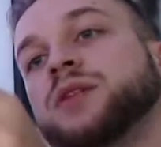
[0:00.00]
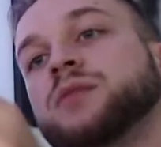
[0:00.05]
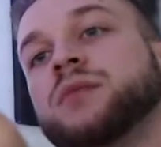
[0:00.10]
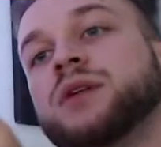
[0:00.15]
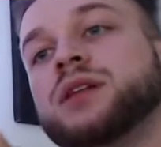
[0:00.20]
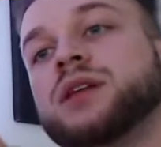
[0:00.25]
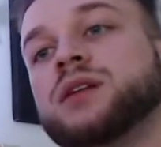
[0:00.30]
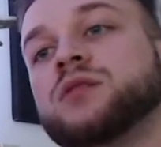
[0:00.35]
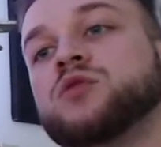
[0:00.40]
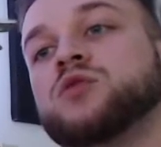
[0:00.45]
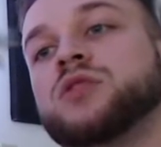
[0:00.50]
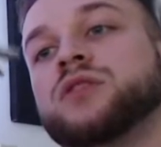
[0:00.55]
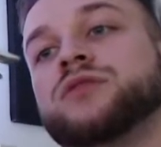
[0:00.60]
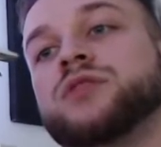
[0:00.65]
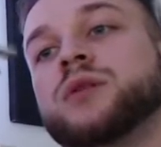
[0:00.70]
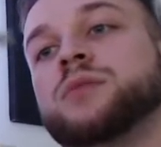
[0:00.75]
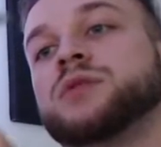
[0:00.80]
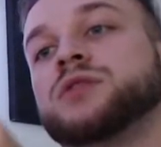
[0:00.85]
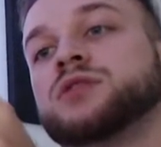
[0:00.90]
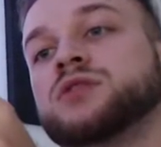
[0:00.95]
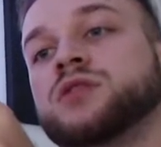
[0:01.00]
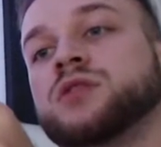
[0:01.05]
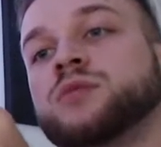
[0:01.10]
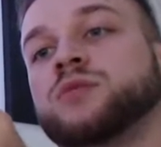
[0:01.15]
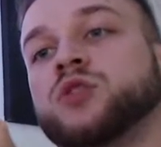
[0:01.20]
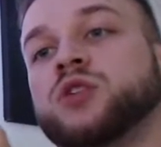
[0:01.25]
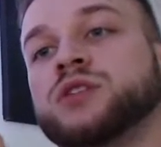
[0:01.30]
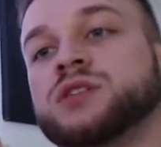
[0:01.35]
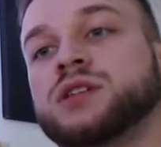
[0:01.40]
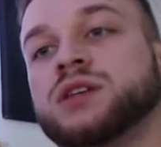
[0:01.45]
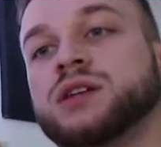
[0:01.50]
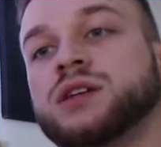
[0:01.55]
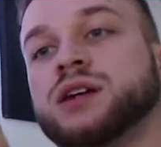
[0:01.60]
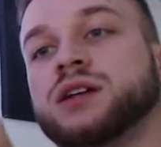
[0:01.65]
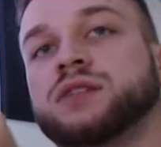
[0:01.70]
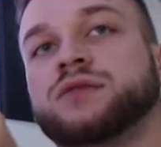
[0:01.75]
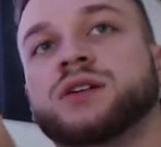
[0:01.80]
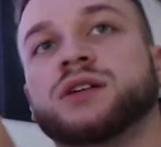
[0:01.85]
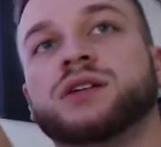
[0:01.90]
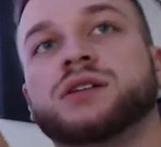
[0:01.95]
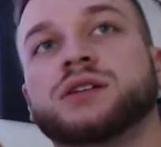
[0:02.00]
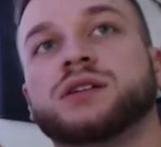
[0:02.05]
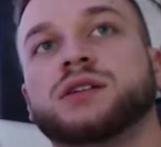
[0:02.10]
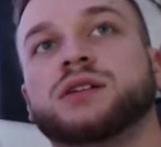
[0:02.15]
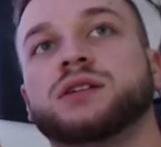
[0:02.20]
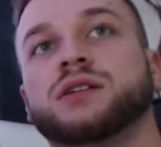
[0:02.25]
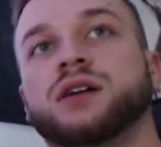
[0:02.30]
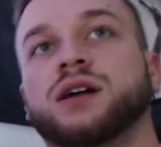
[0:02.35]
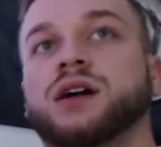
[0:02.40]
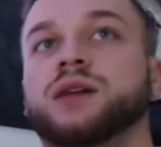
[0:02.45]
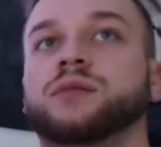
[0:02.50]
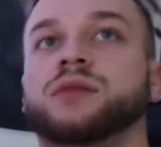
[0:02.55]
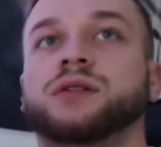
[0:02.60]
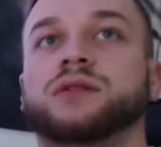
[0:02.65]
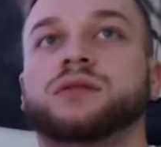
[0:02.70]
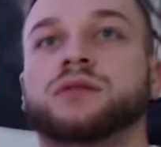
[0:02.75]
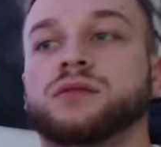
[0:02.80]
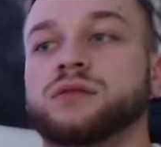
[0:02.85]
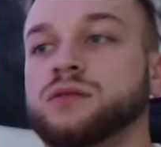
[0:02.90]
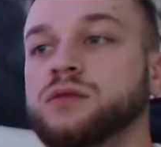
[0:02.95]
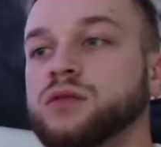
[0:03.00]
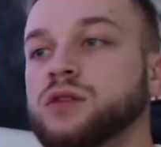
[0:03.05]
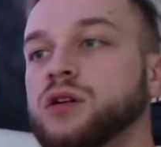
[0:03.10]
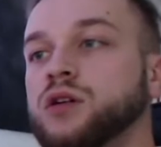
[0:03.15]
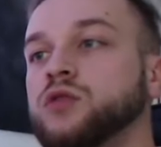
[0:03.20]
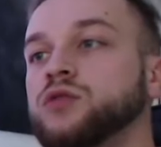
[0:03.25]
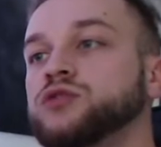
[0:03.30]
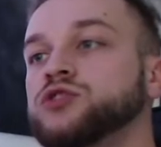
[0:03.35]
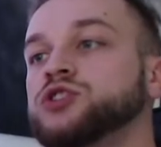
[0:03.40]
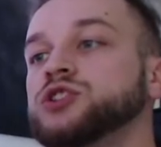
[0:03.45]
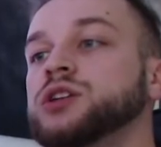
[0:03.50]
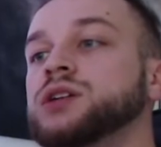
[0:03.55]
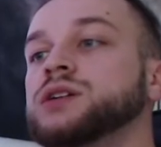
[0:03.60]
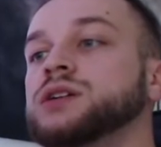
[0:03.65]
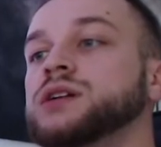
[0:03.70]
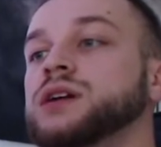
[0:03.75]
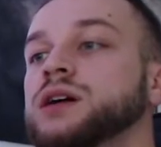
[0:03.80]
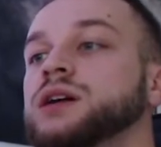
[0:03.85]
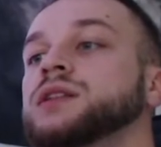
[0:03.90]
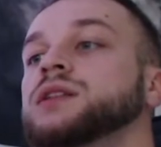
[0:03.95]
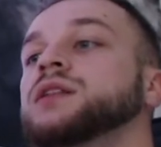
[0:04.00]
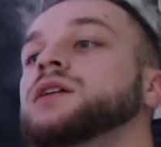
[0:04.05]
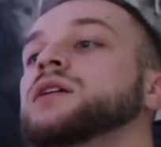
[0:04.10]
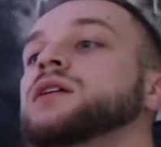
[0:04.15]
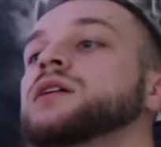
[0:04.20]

man dann ungefähr bis zu einem 90 Grad Winkel hier die Arme aufstellen kann.